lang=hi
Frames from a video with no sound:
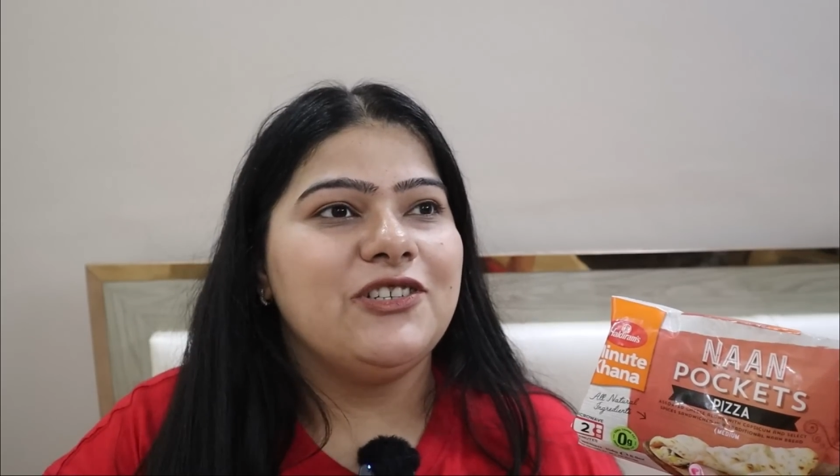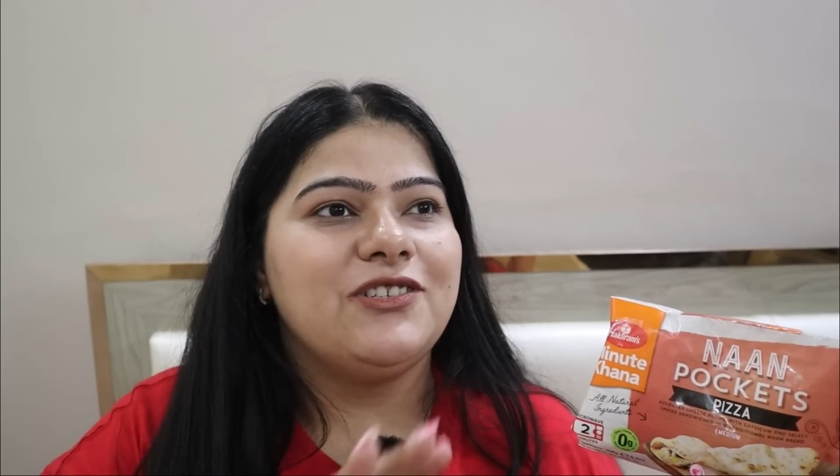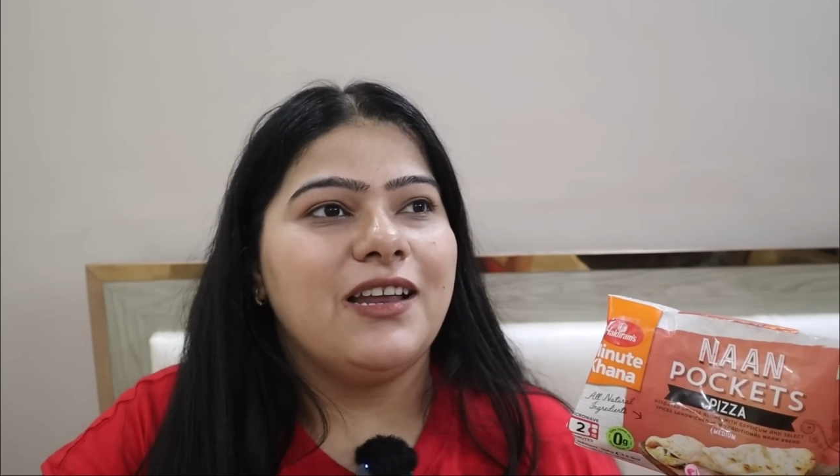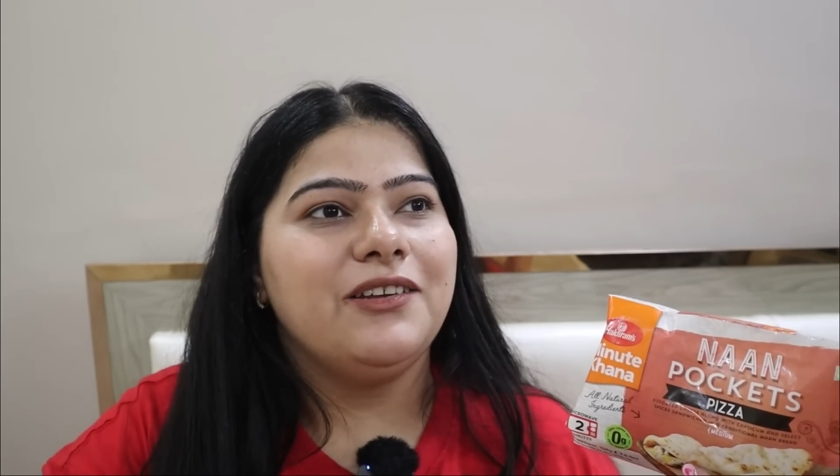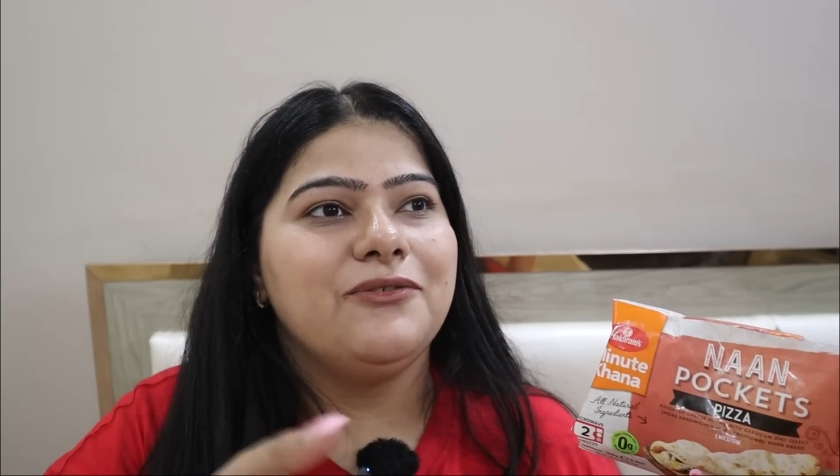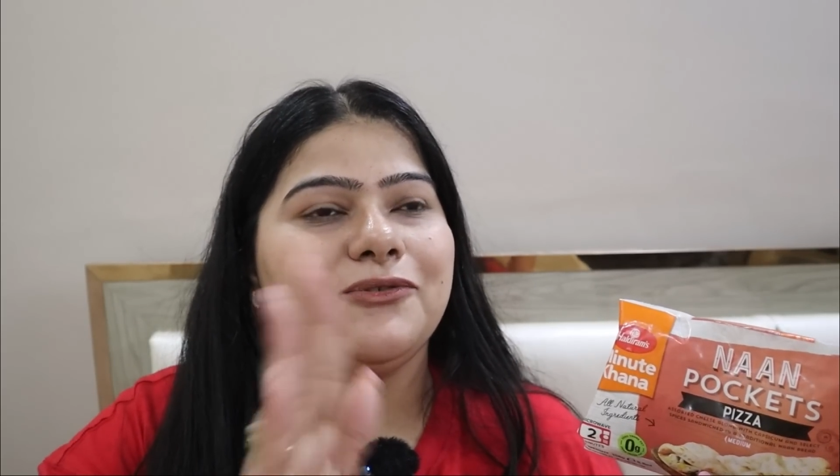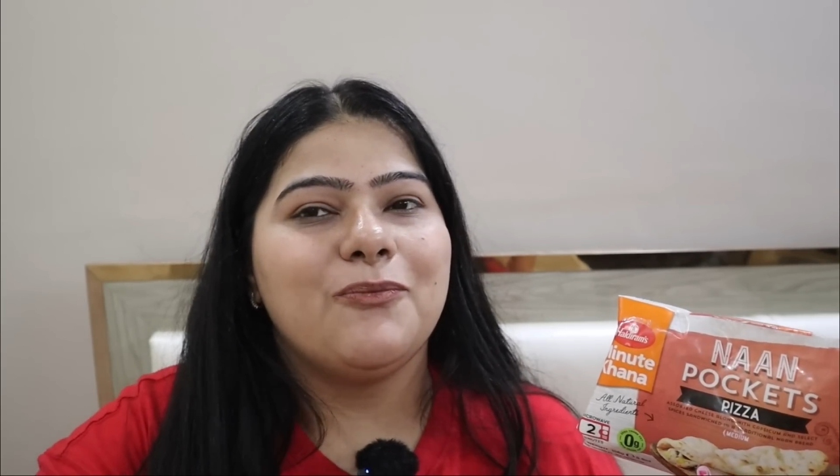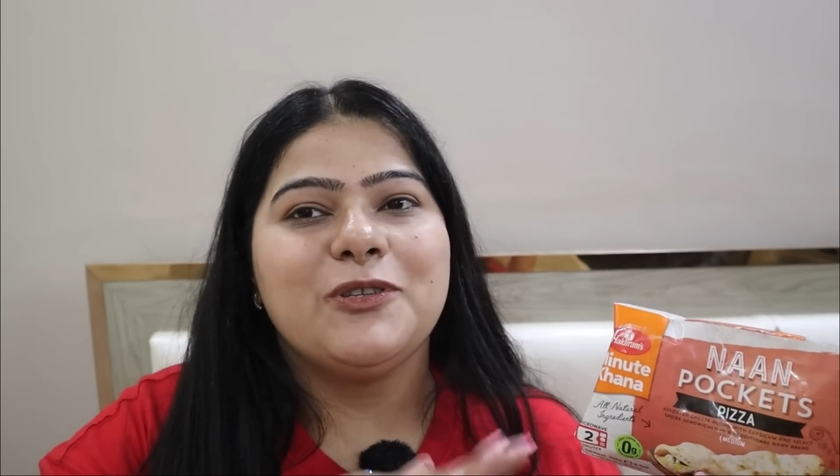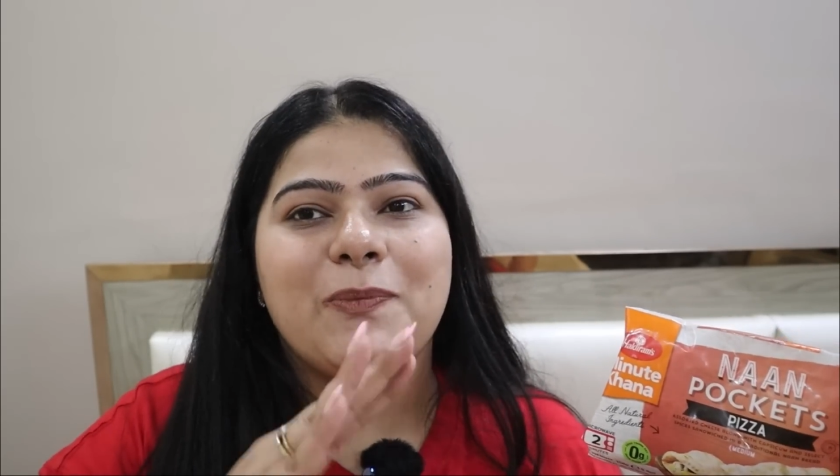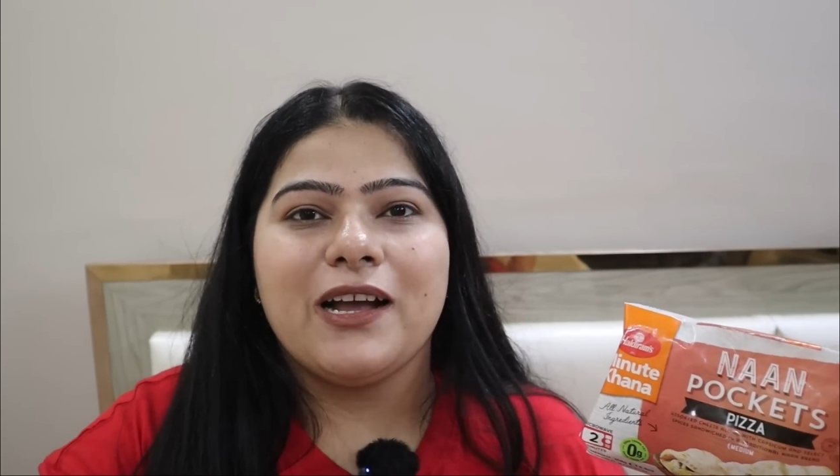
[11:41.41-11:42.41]
चीज़ डाली और
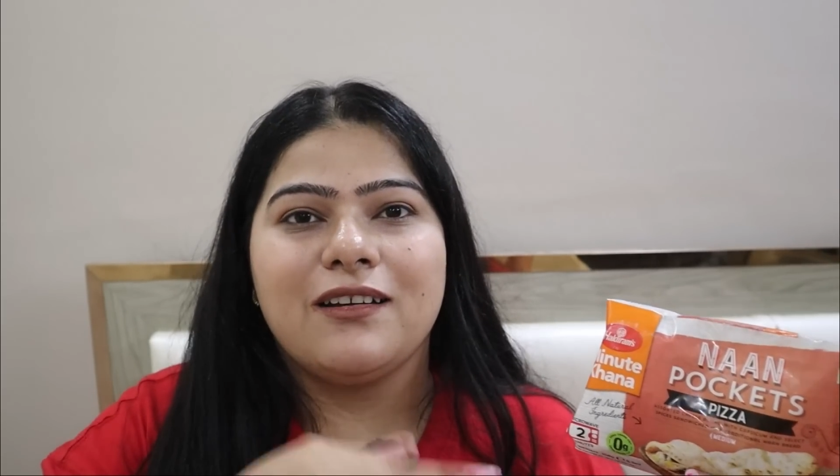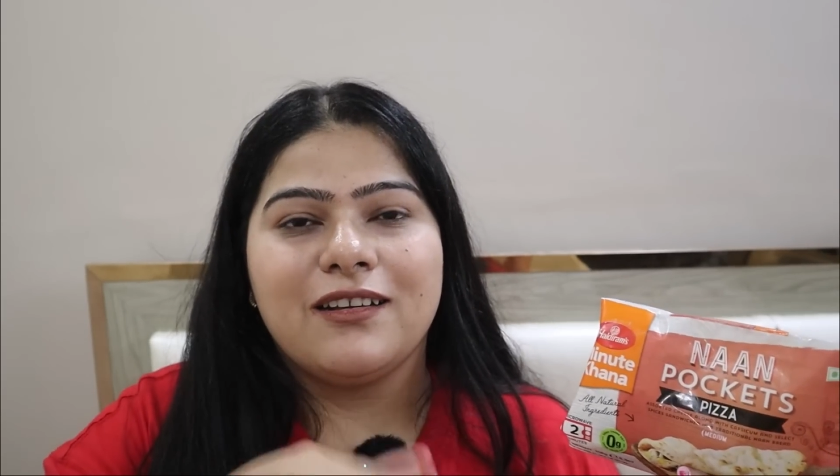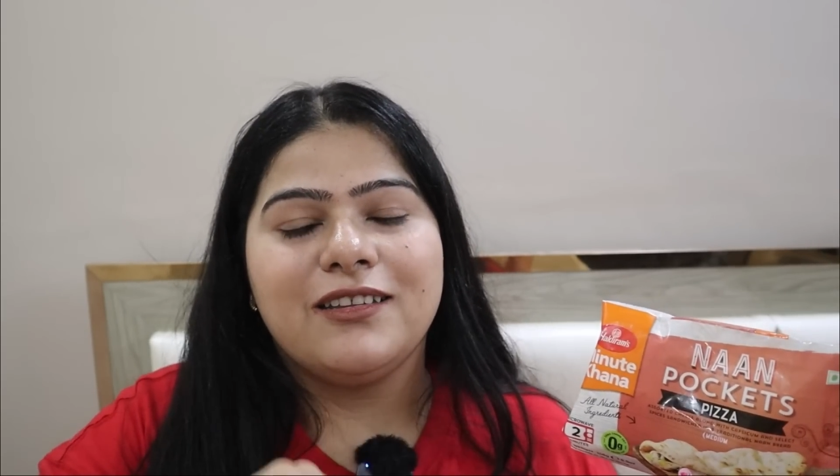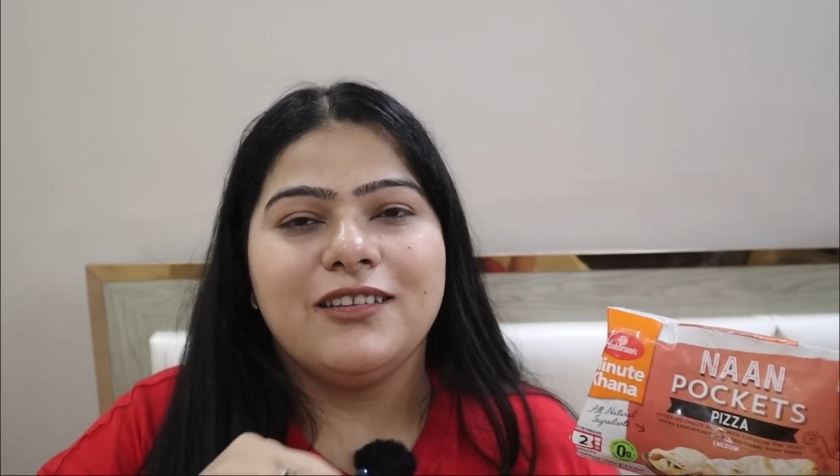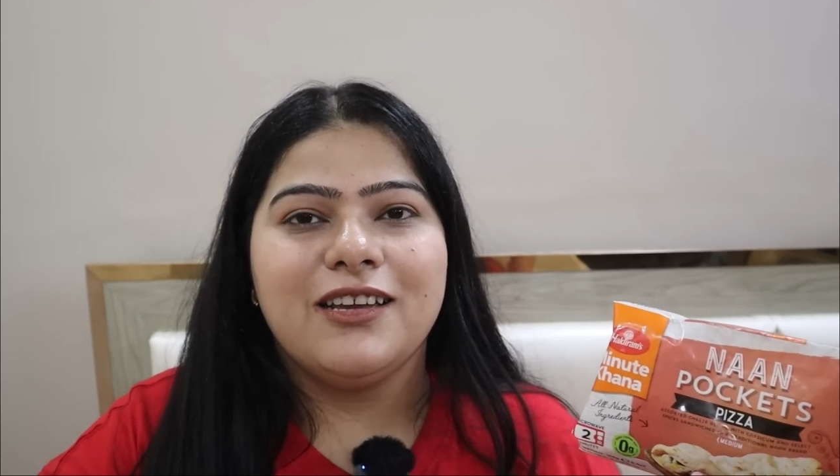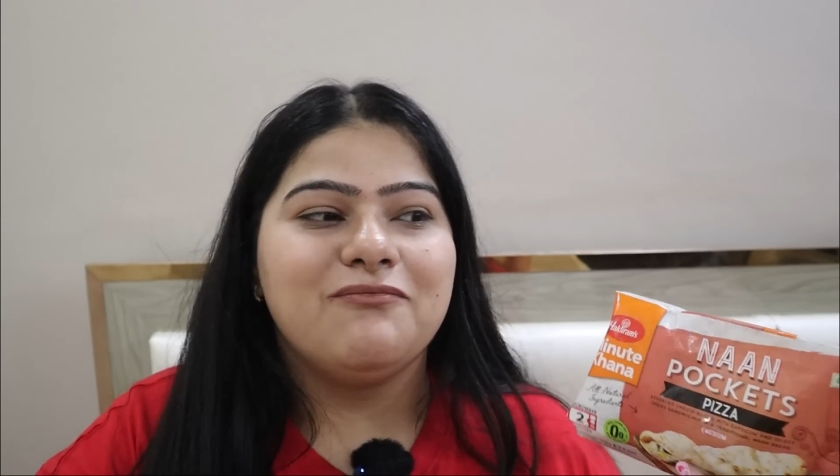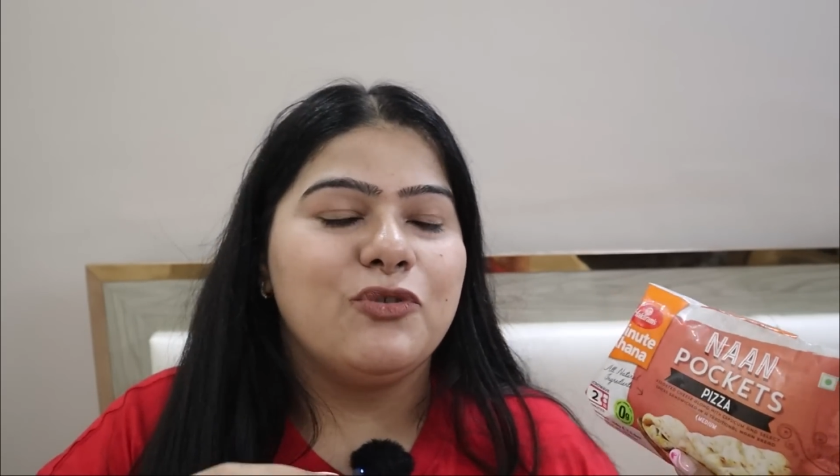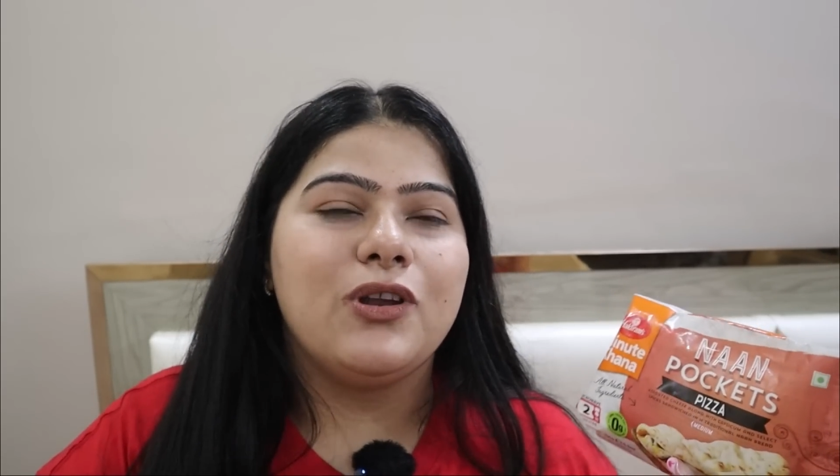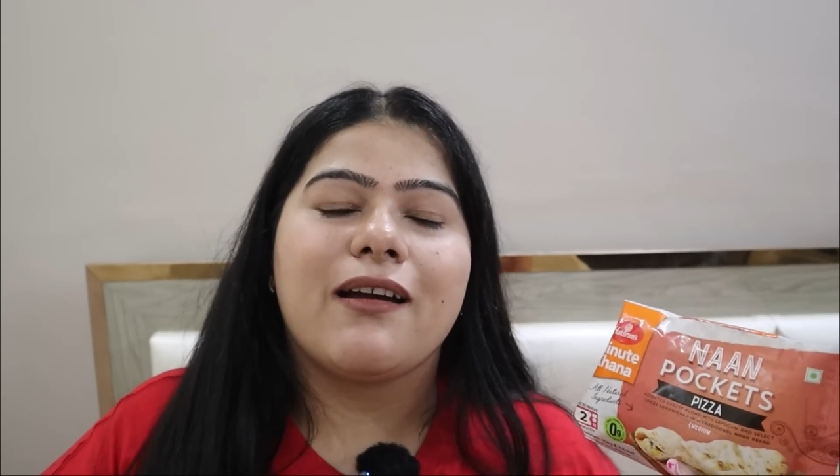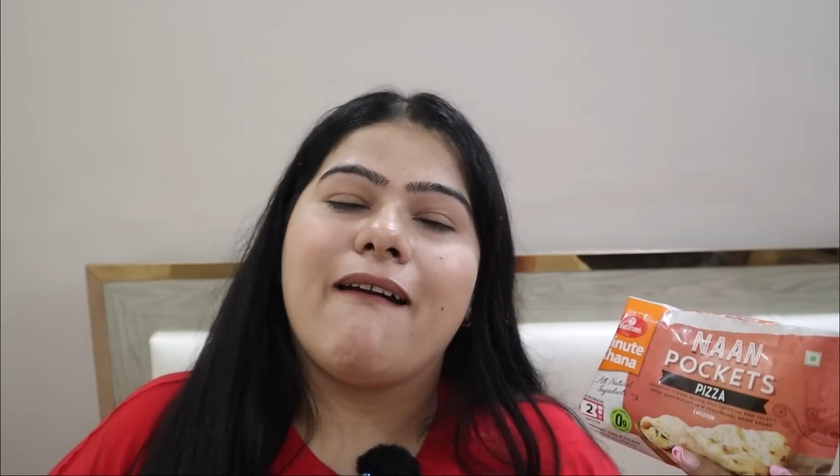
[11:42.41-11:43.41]
उसको बस पैक करके दे दिया
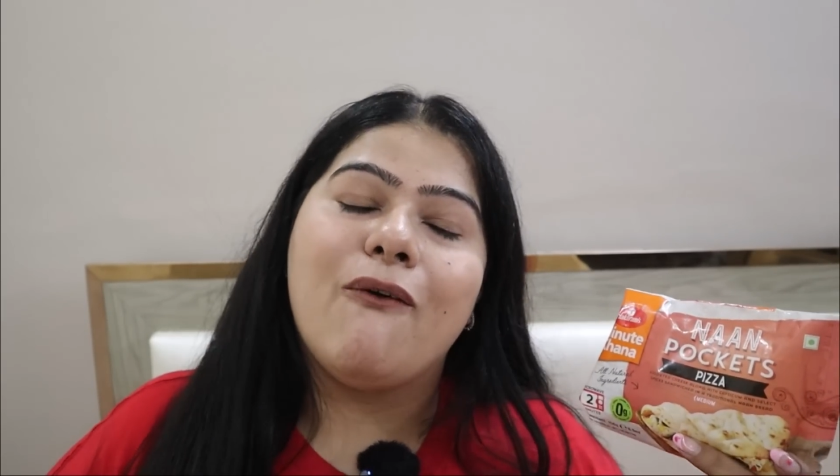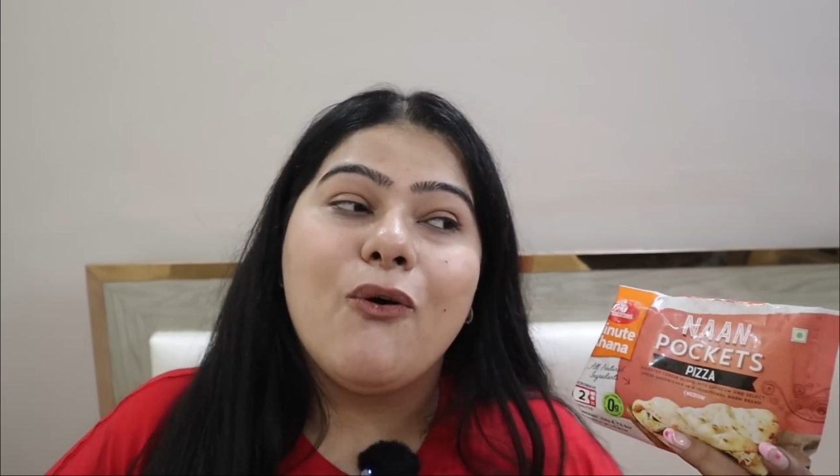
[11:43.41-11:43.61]
बोला